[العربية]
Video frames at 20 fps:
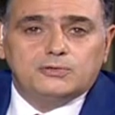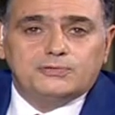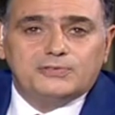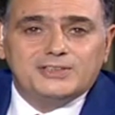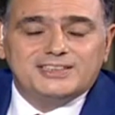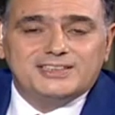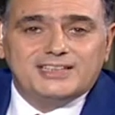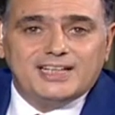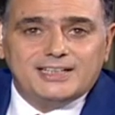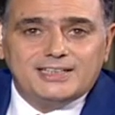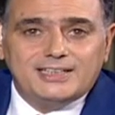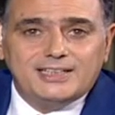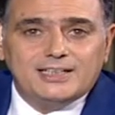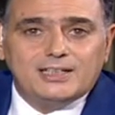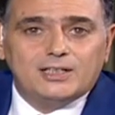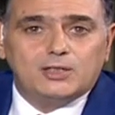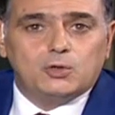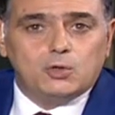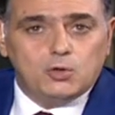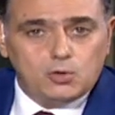في
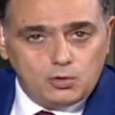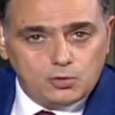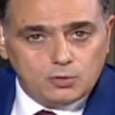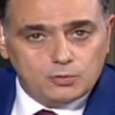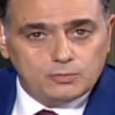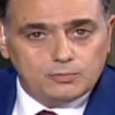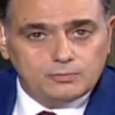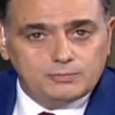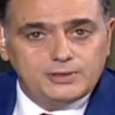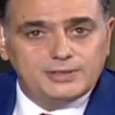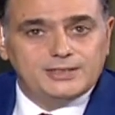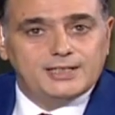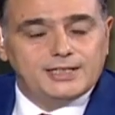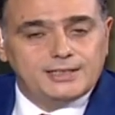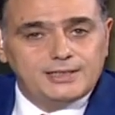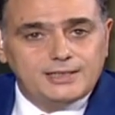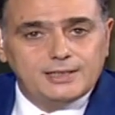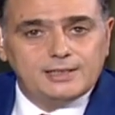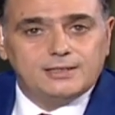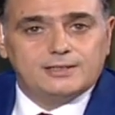التاريخ كله في
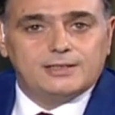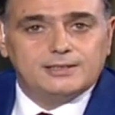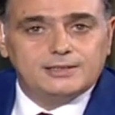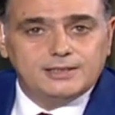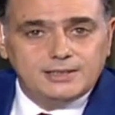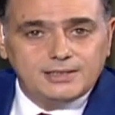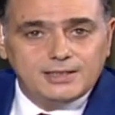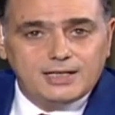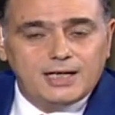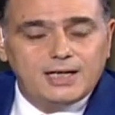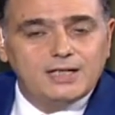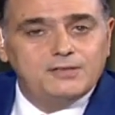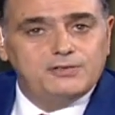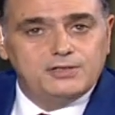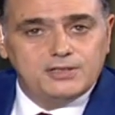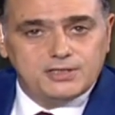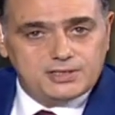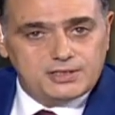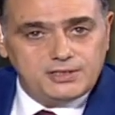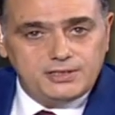تاريخ القضية
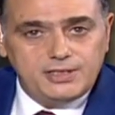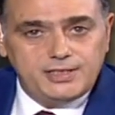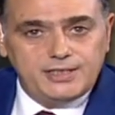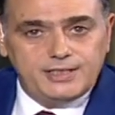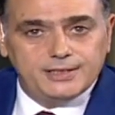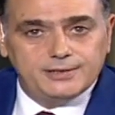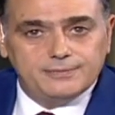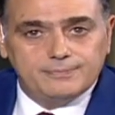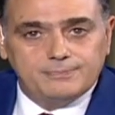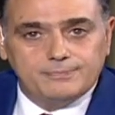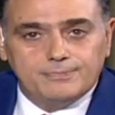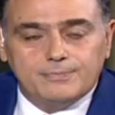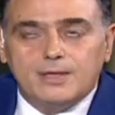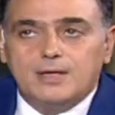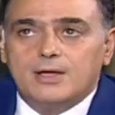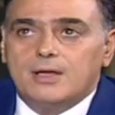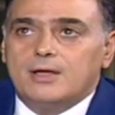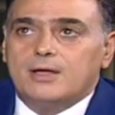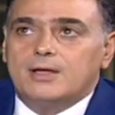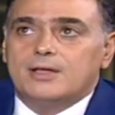الفلسطينية
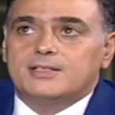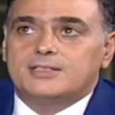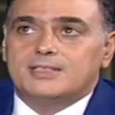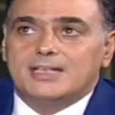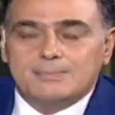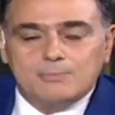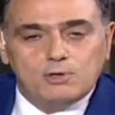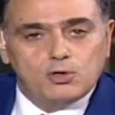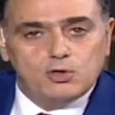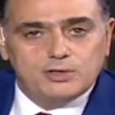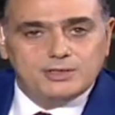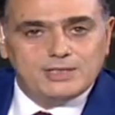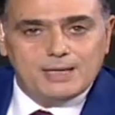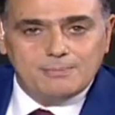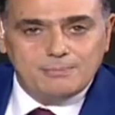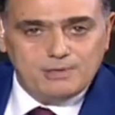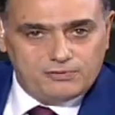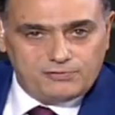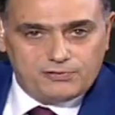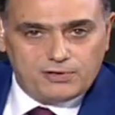زي ما قلت
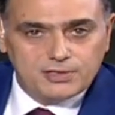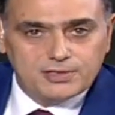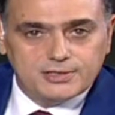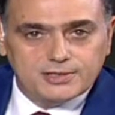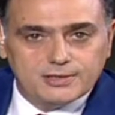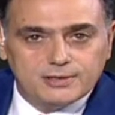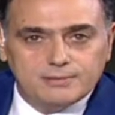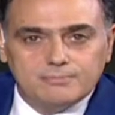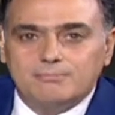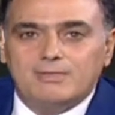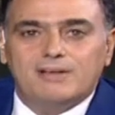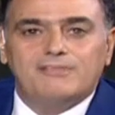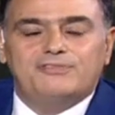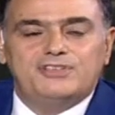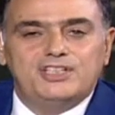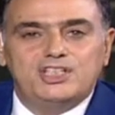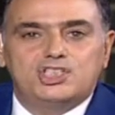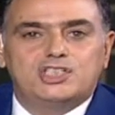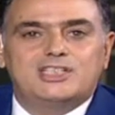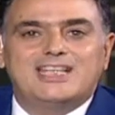قبل الفاصل
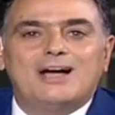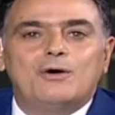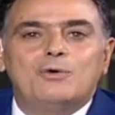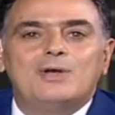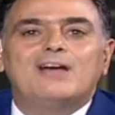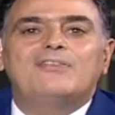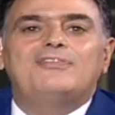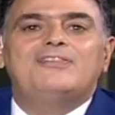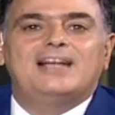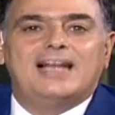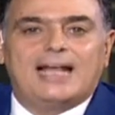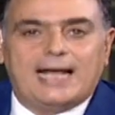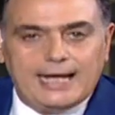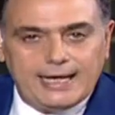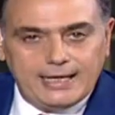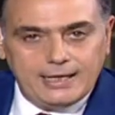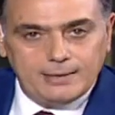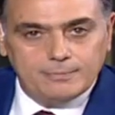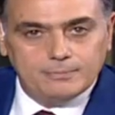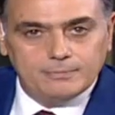مفيش دولة في
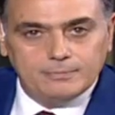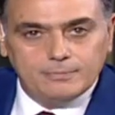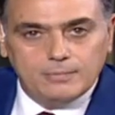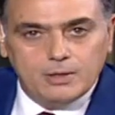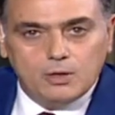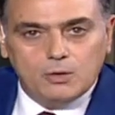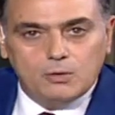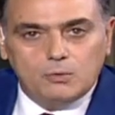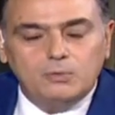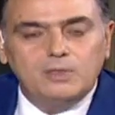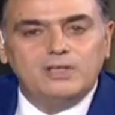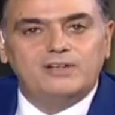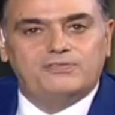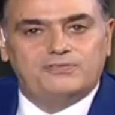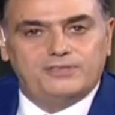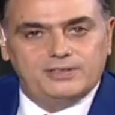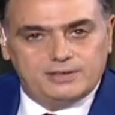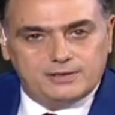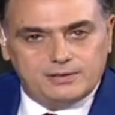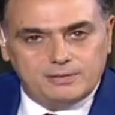العالم
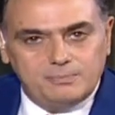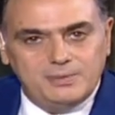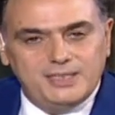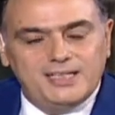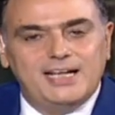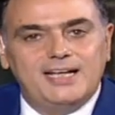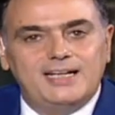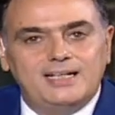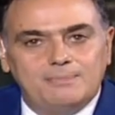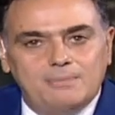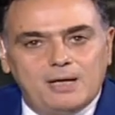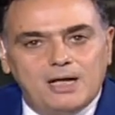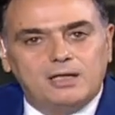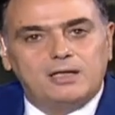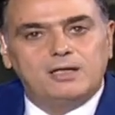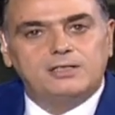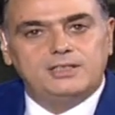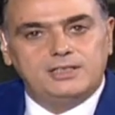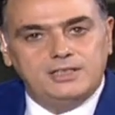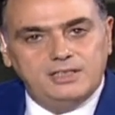وقفت بجانب
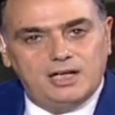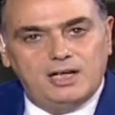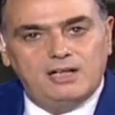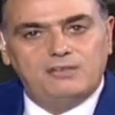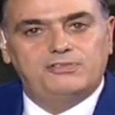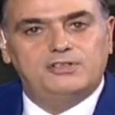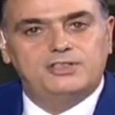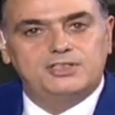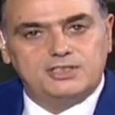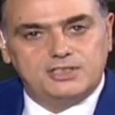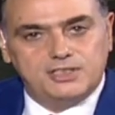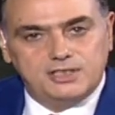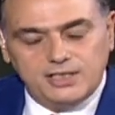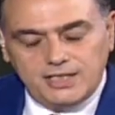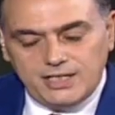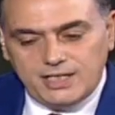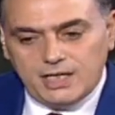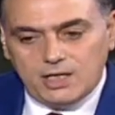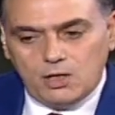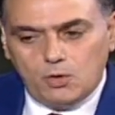القضية
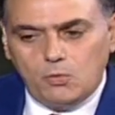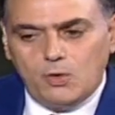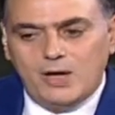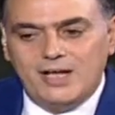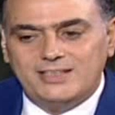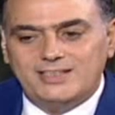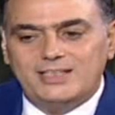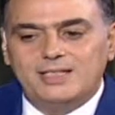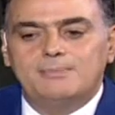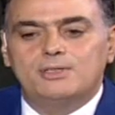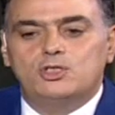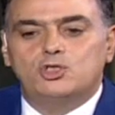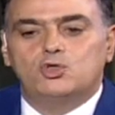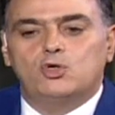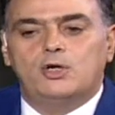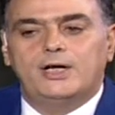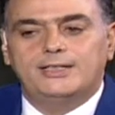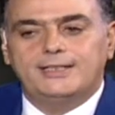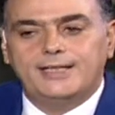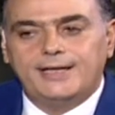الفلسطينية وقدمت
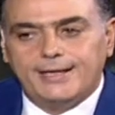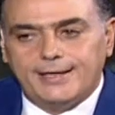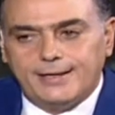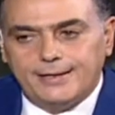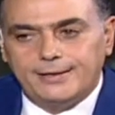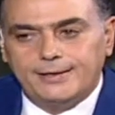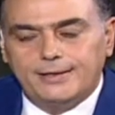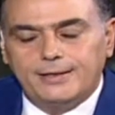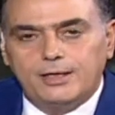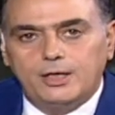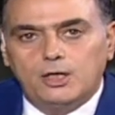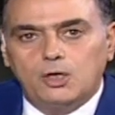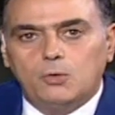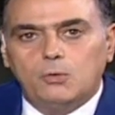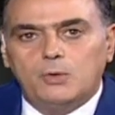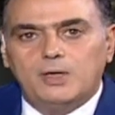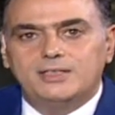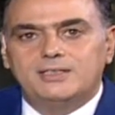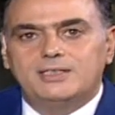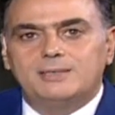شهداء
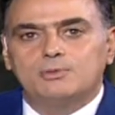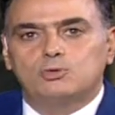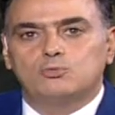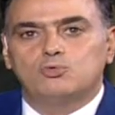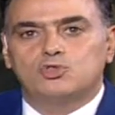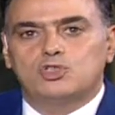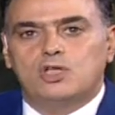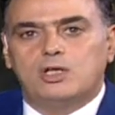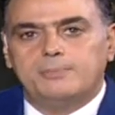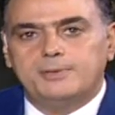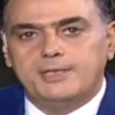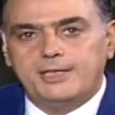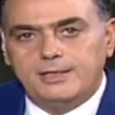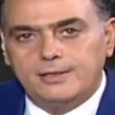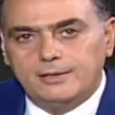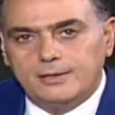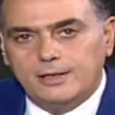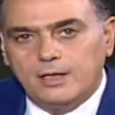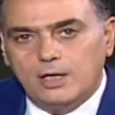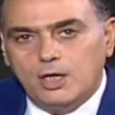وقدمت
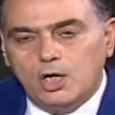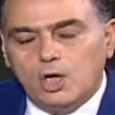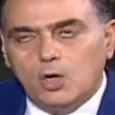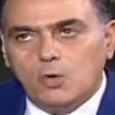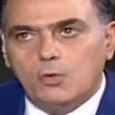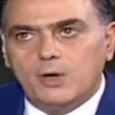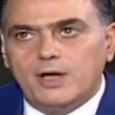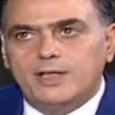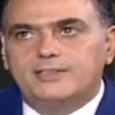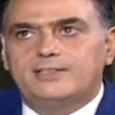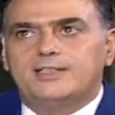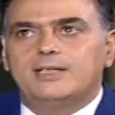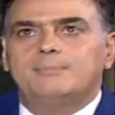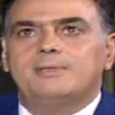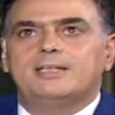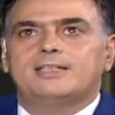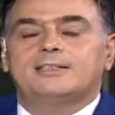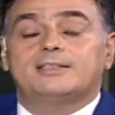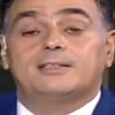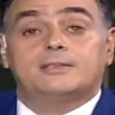مصابين
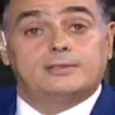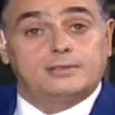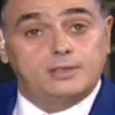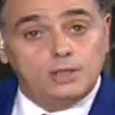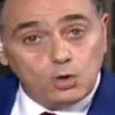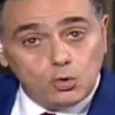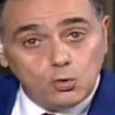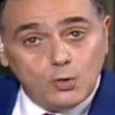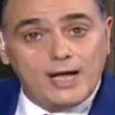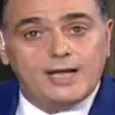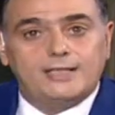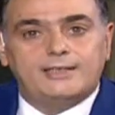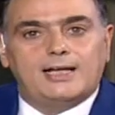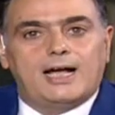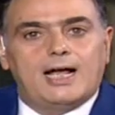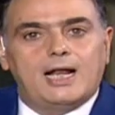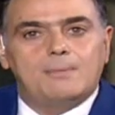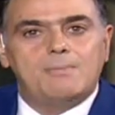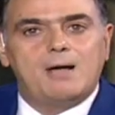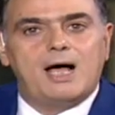وقدمت دلوقتي
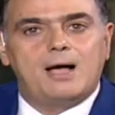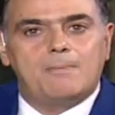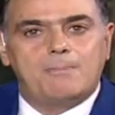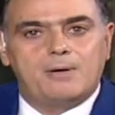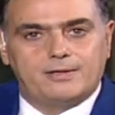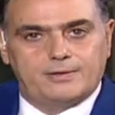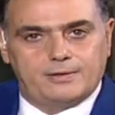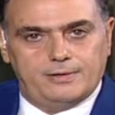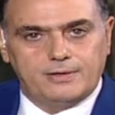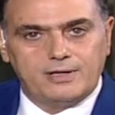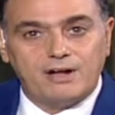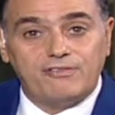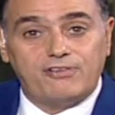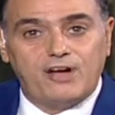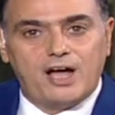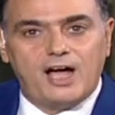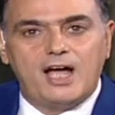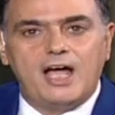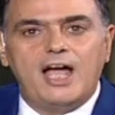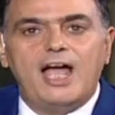على معبر
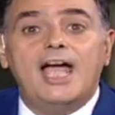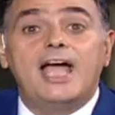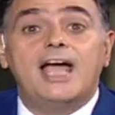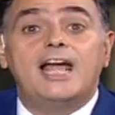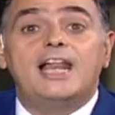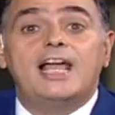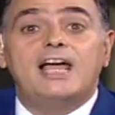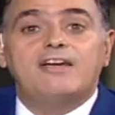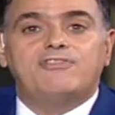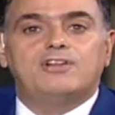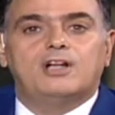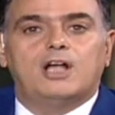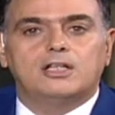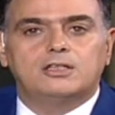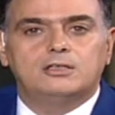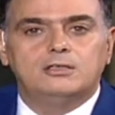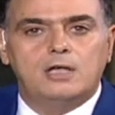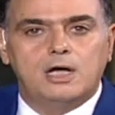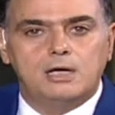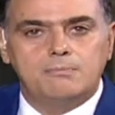رفح آلاف
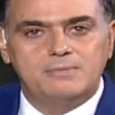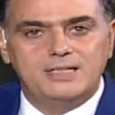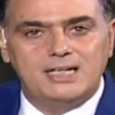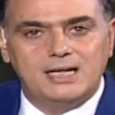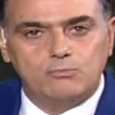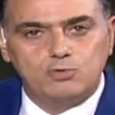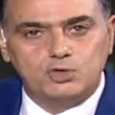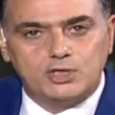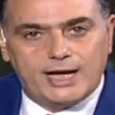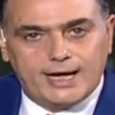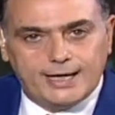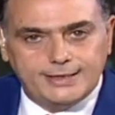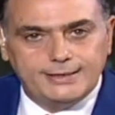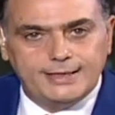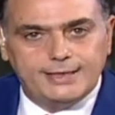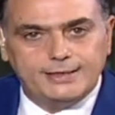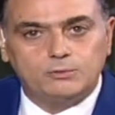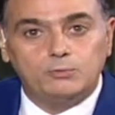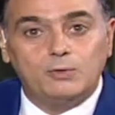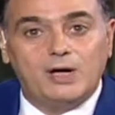الأطنان من
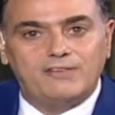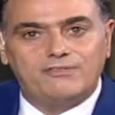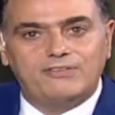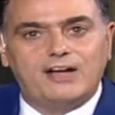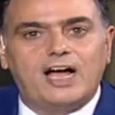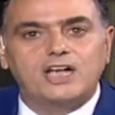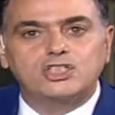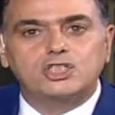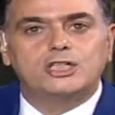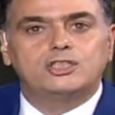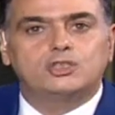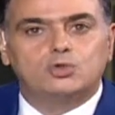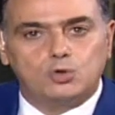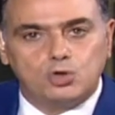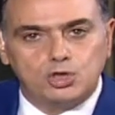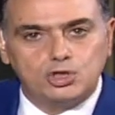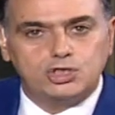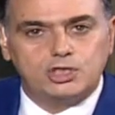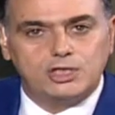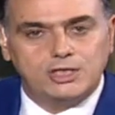المساعدات واقفة عشان
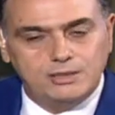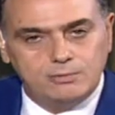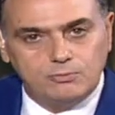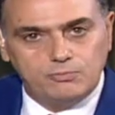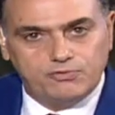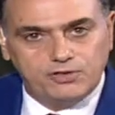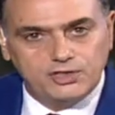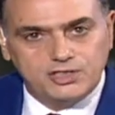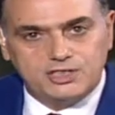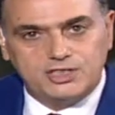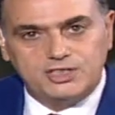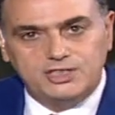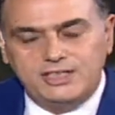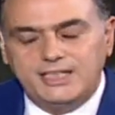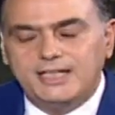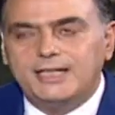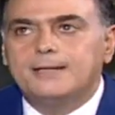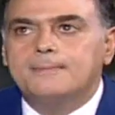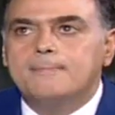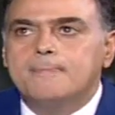تخش
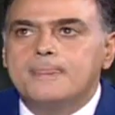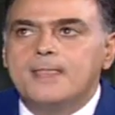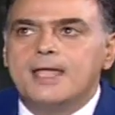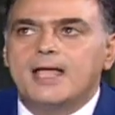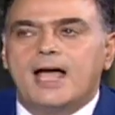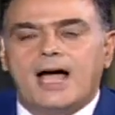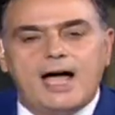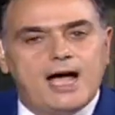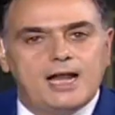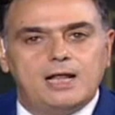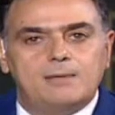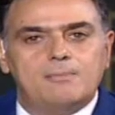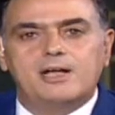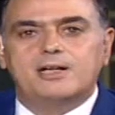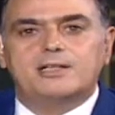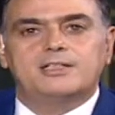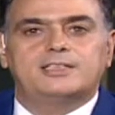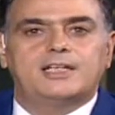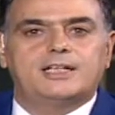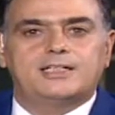للفلسطينيين على
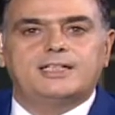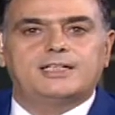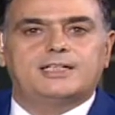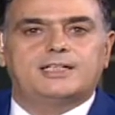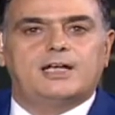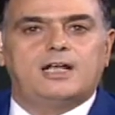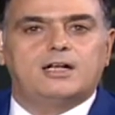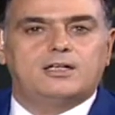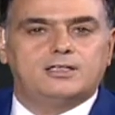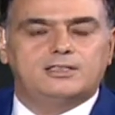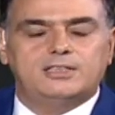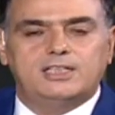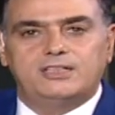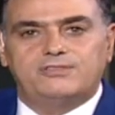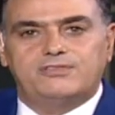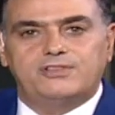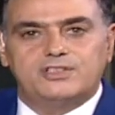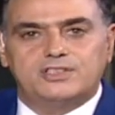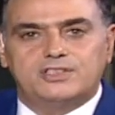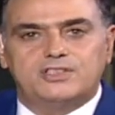مر تاريخ القضية
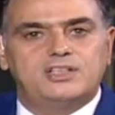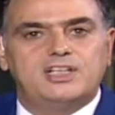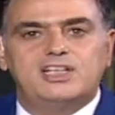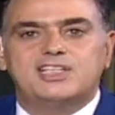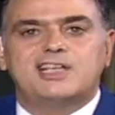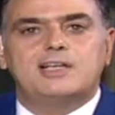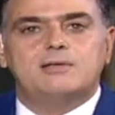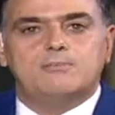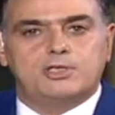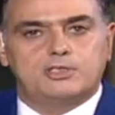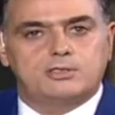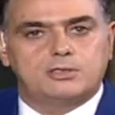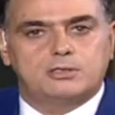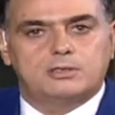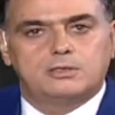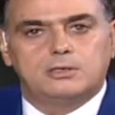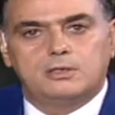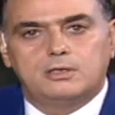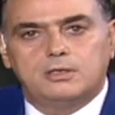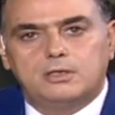الفلسطينية زي مصر
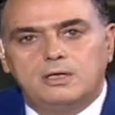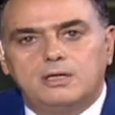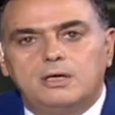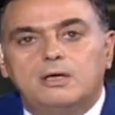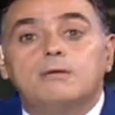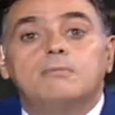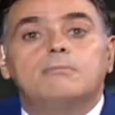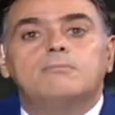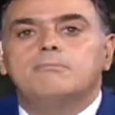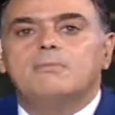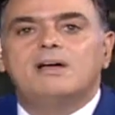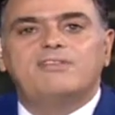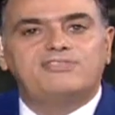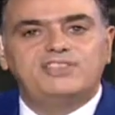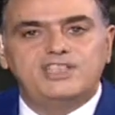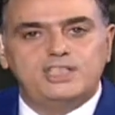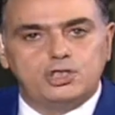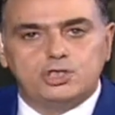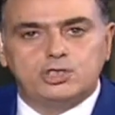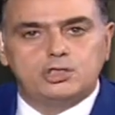
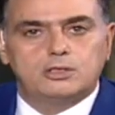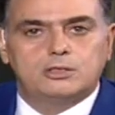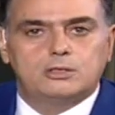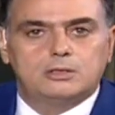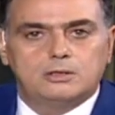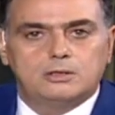مفيش